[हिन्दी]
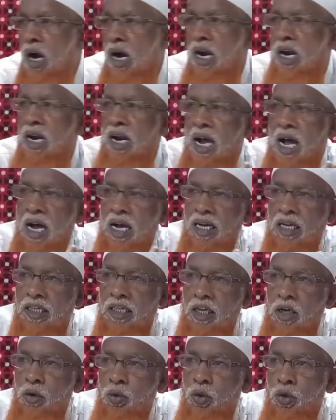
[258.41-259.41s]
अल्लाह के
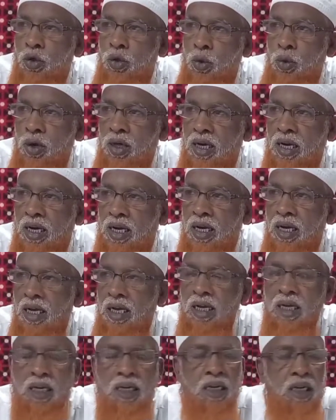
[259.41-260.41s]
दीन को छोड़ करके
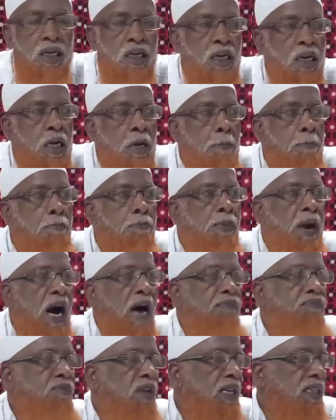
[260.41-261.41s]

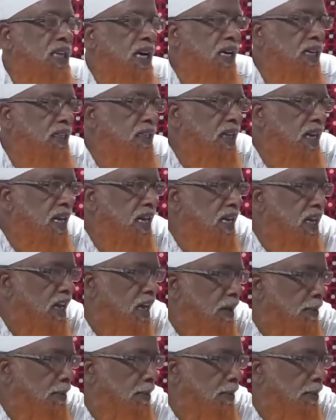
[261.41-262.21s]
बाप दादा के तरीके